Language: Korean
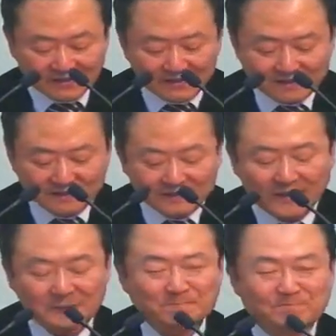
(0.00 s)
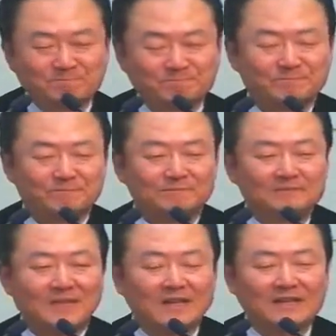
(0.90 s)
근데
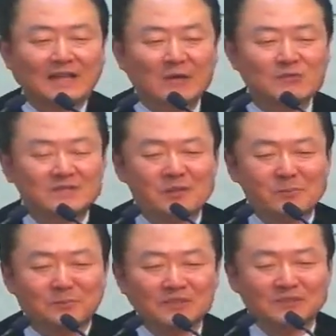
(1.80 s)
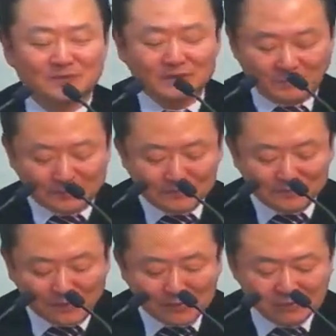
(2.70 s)
다윗의 믿음을 오늘
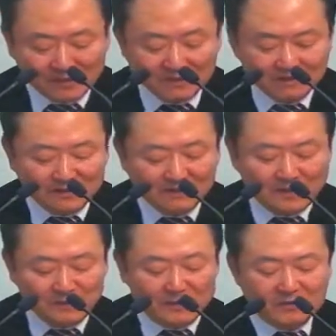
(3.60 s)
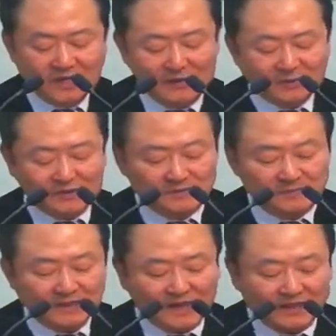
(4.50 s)
본문에는 이렇게 표현을 하고
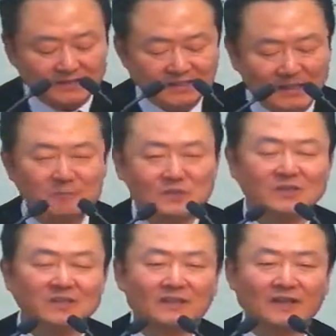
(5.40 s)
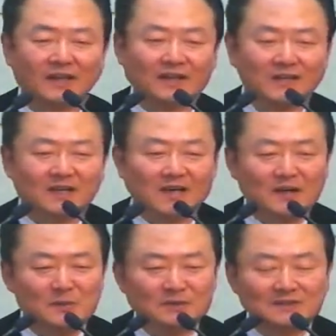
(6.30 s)
있습니다. 3절인데
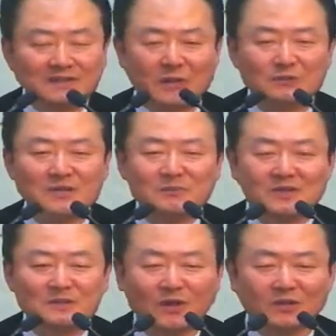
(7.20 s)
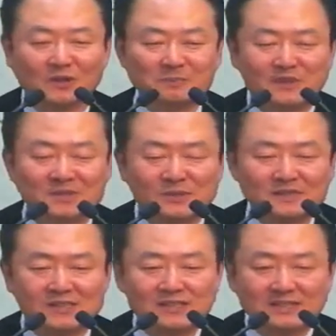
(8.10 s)
한번 다윗의 믿음이 어떤 믿음인지